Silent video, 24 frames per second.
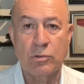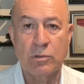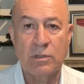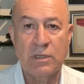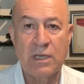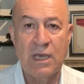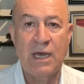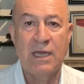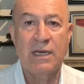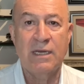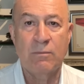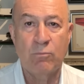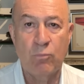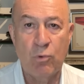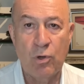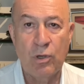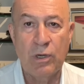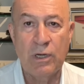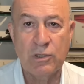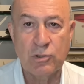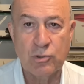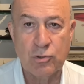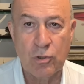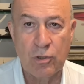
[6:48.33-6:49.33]
Yani
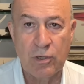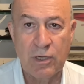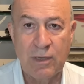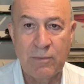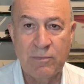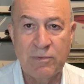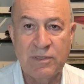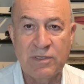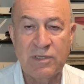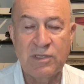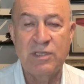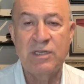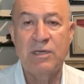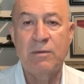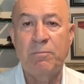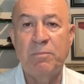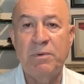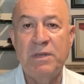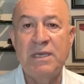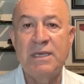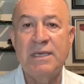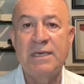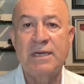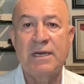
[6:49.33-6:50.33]
böyle söyleyebiliriz.
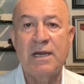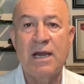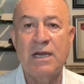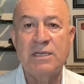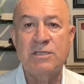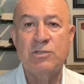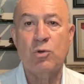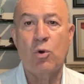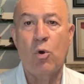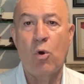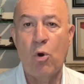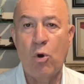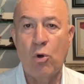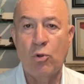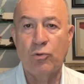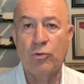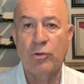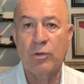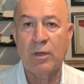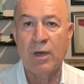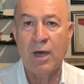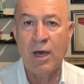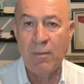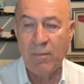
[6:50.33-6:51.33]
Driplingi kaç? 10.
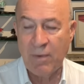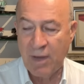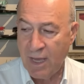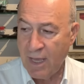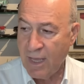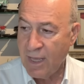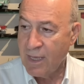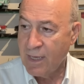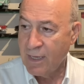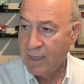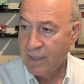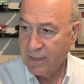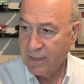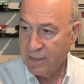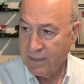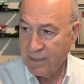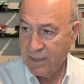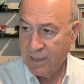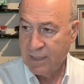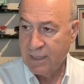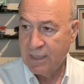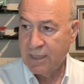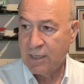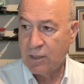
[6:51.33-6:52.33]
Ama
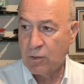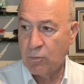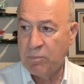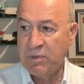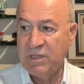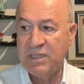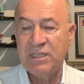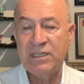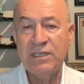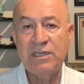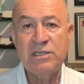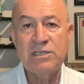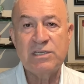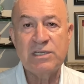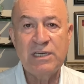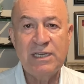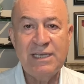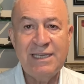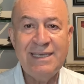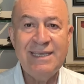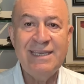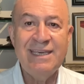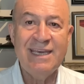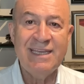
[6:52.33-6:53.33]
e,
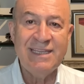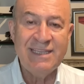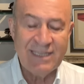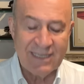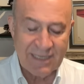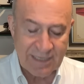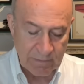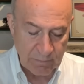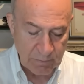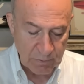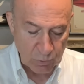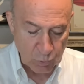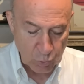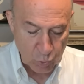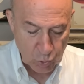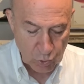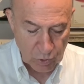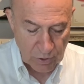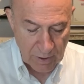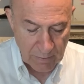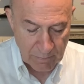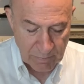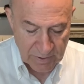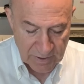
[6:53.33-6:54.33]
bitiriciliği 7 gibi
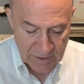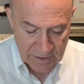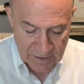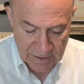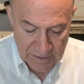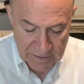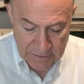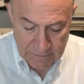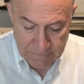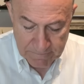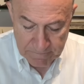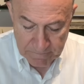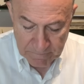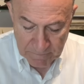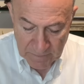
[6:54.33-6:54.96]
düşünebiliriz.